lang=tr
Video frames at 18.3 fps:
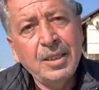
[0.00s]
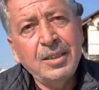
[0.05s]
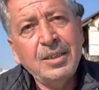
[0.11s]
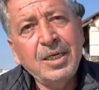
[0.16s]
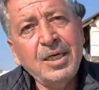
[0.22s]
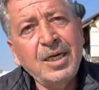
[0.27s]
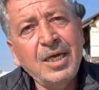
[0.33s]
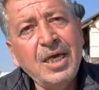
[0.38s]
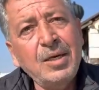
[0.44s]

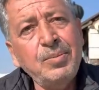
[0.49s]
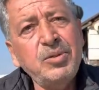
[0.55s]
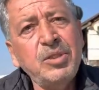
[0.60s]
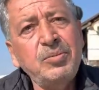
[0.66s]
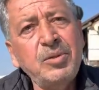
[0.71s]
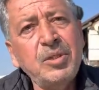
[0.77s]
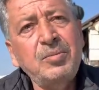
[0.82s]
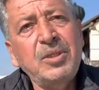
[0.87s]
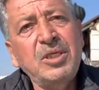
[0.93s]
Yani
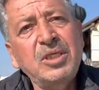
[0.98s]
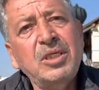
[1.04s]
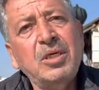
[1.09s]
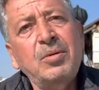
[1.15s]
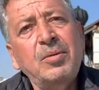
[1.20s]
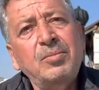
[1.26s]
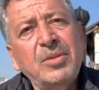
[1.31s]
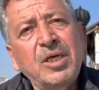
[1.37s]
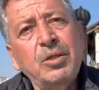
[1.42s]
hepsi birbirini
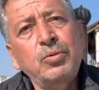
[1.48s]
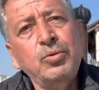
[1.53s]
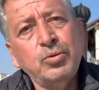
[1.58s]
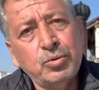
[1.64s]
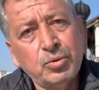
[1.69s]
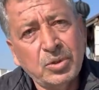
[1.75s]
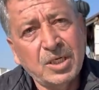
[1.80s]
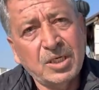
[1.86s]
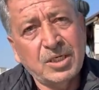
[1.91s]
tamamlayan
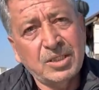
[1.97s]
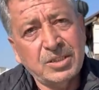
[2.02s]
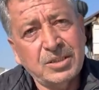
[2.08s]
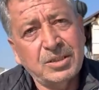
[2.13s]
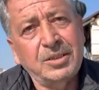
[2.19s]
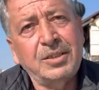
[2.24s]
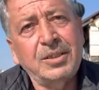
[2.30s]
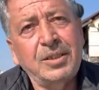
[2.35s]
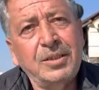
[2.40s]
unsurlar
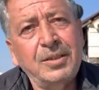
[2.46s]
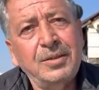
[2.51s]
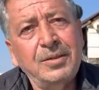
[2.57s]
aslında.